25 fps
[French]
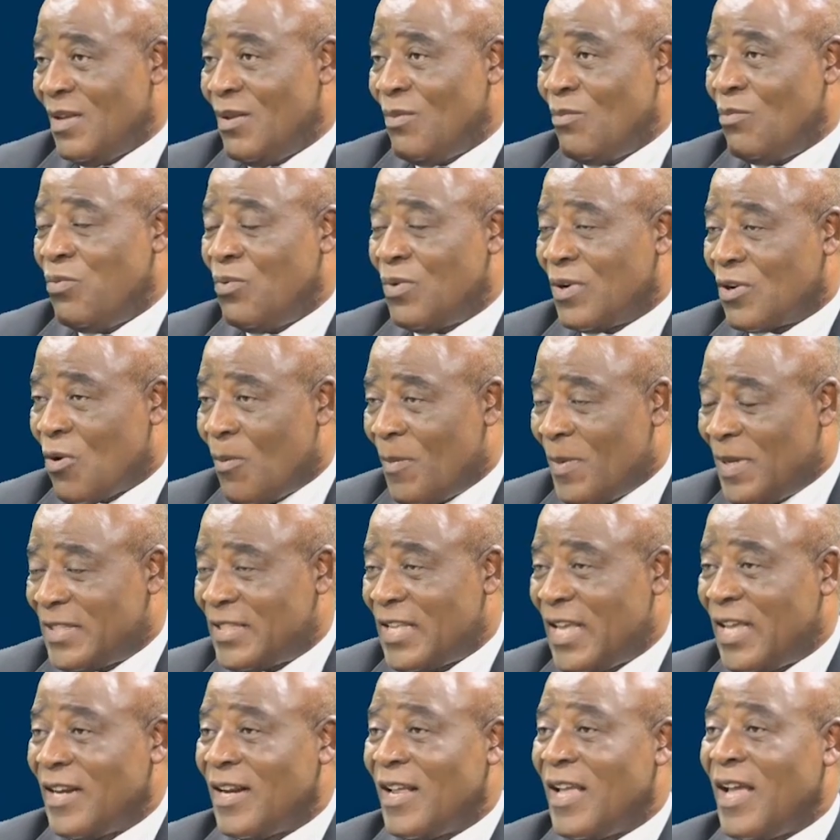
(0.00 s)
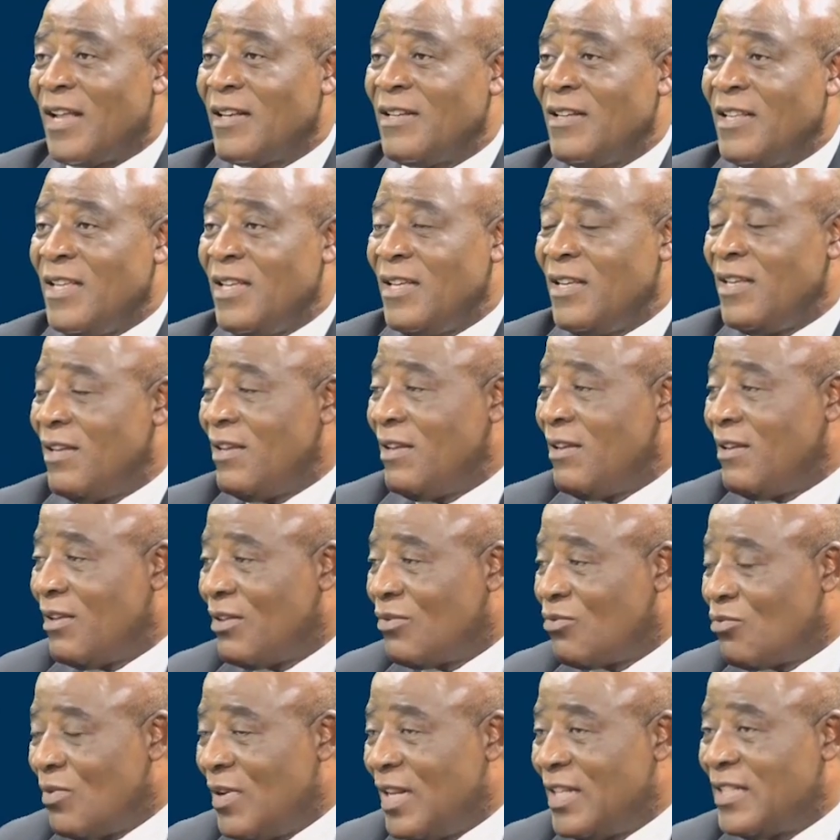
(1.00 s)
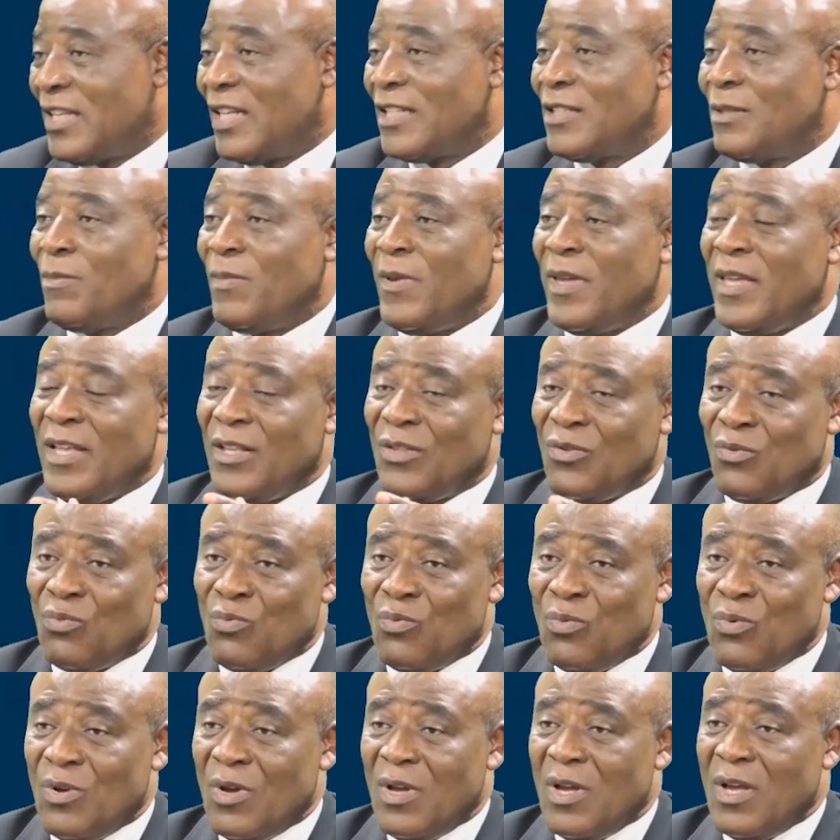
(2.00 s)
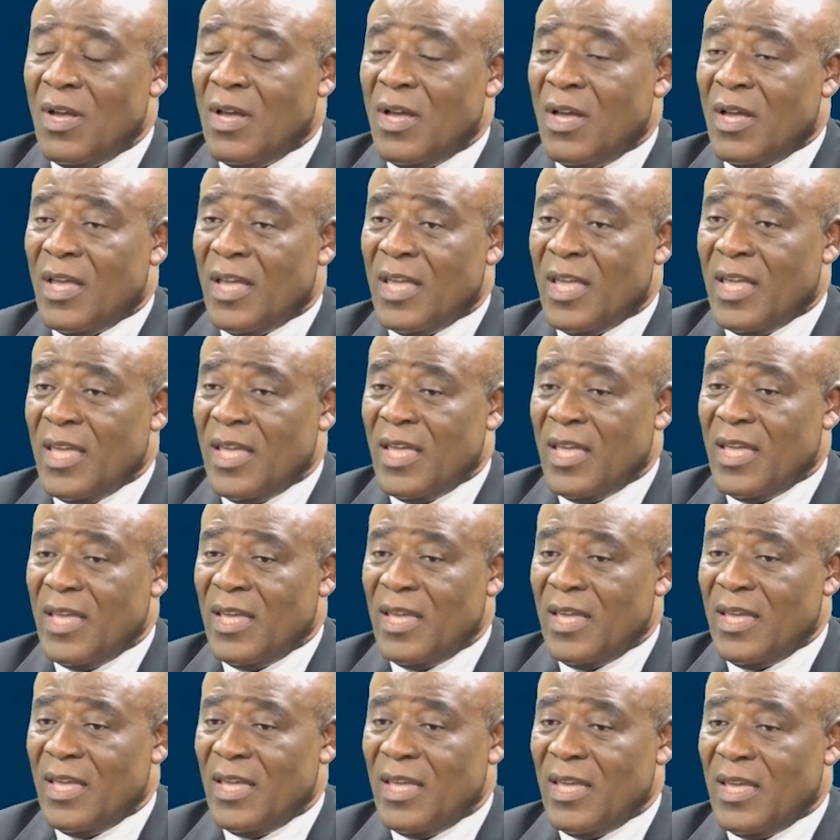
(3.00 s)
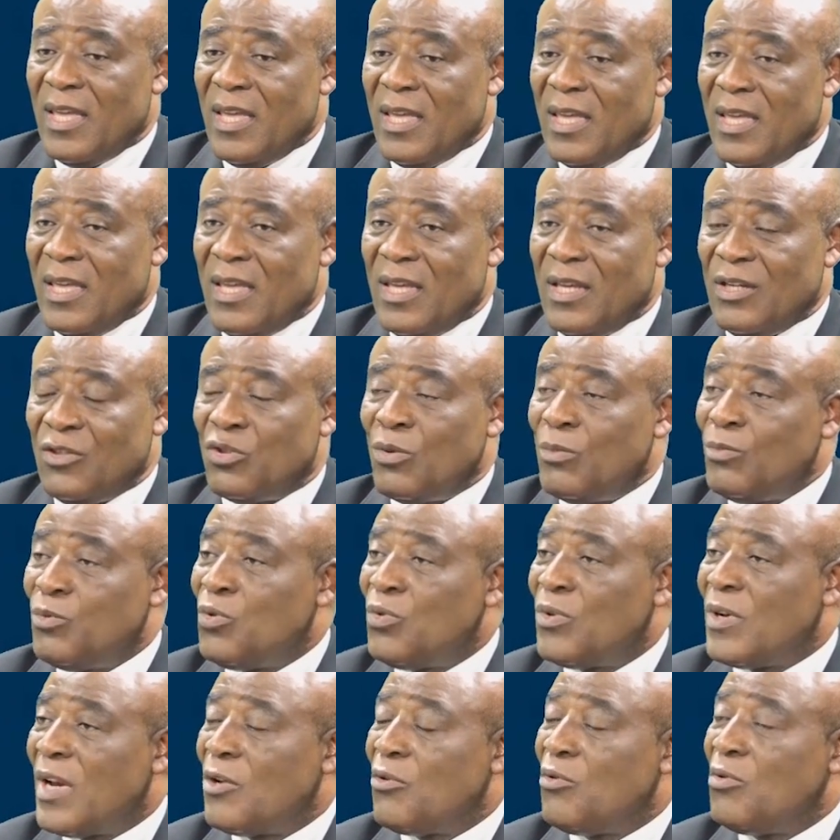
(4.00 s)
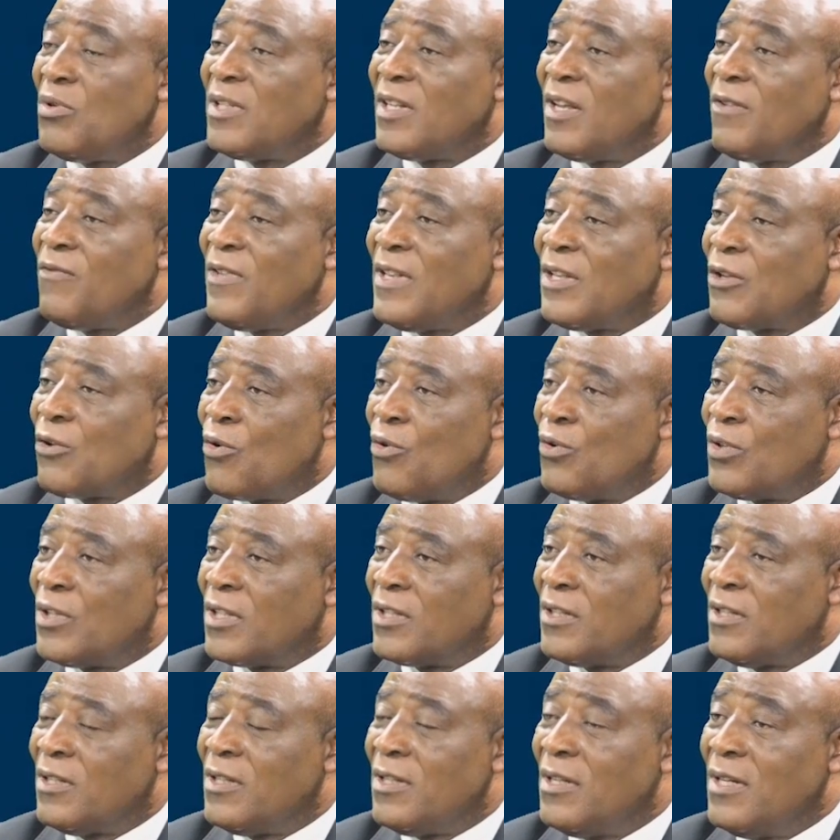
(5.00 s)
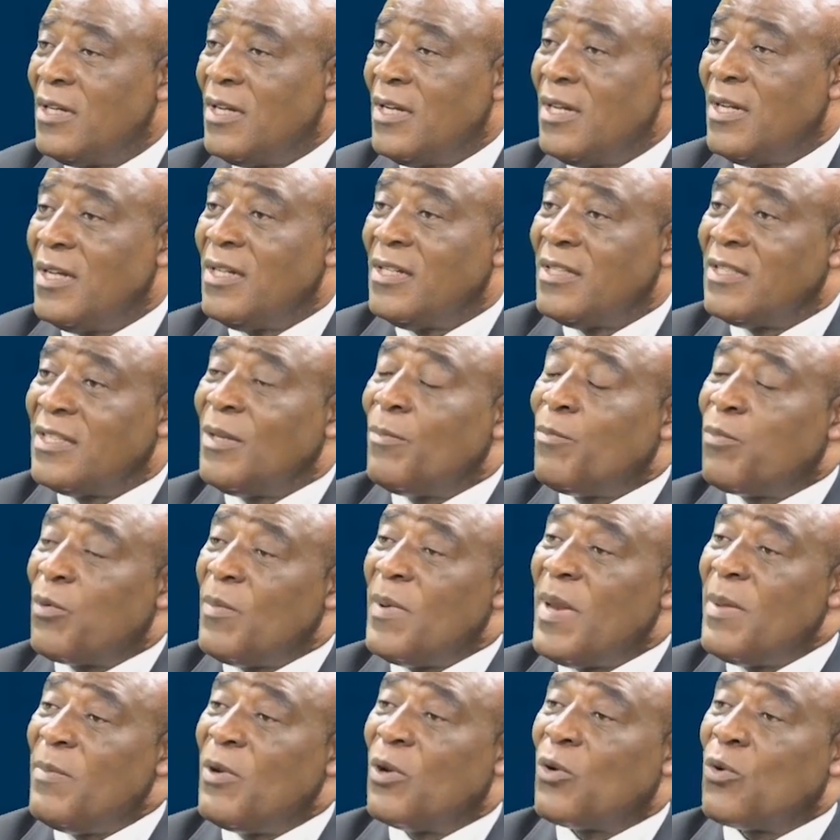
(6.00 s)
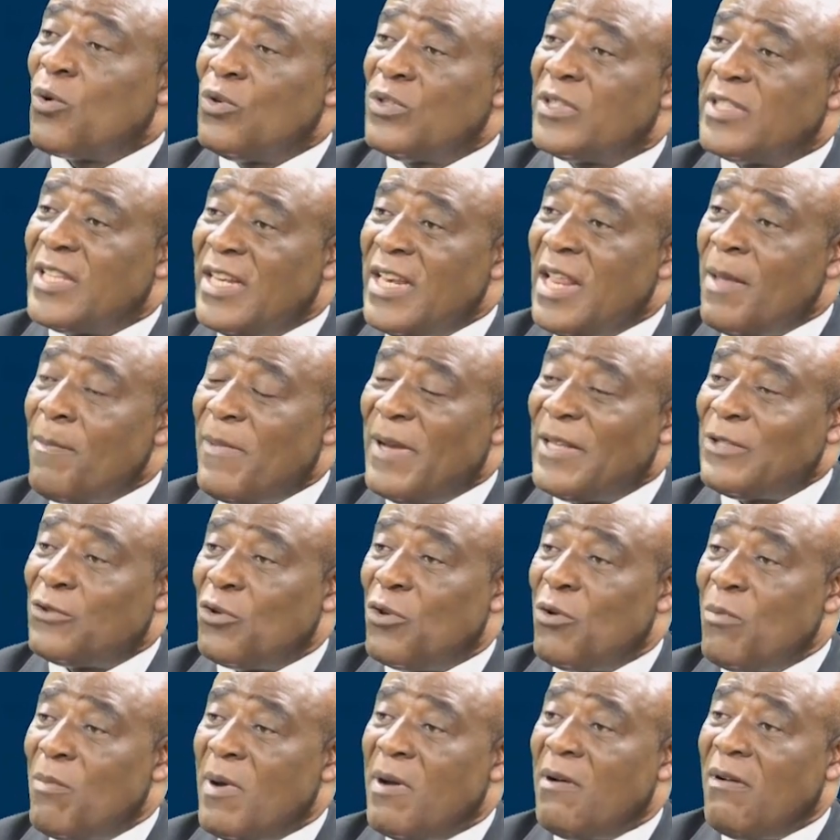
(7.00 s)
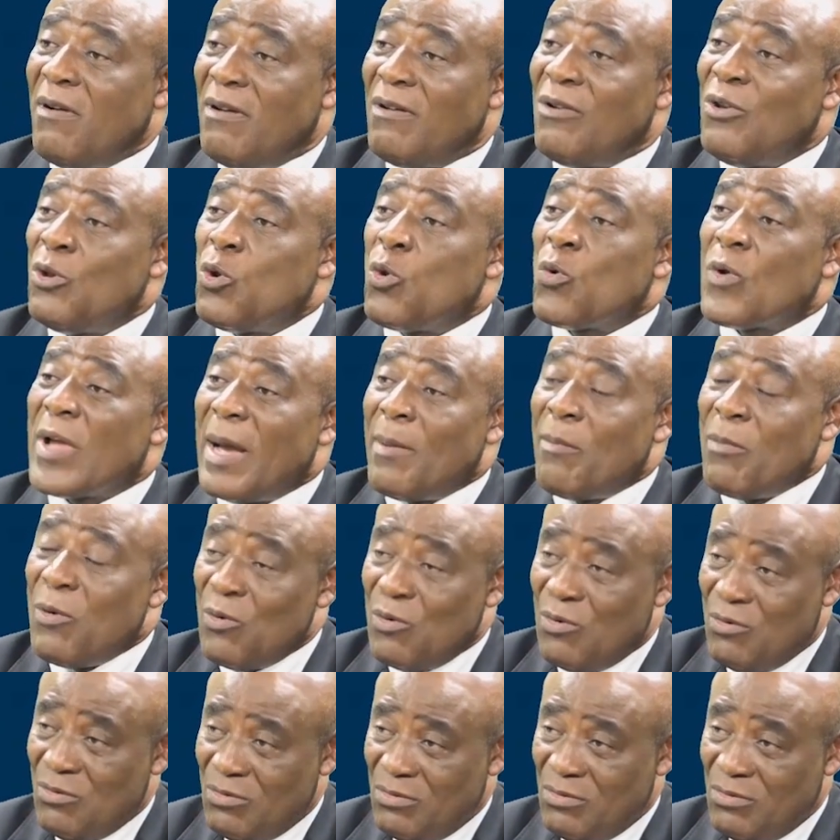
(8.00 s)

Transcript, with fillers: pour commencer à regarder tous les aspects et tout. Et je me suis rendu très vite compte que ce problème ne concernait pas seulement le Gabon.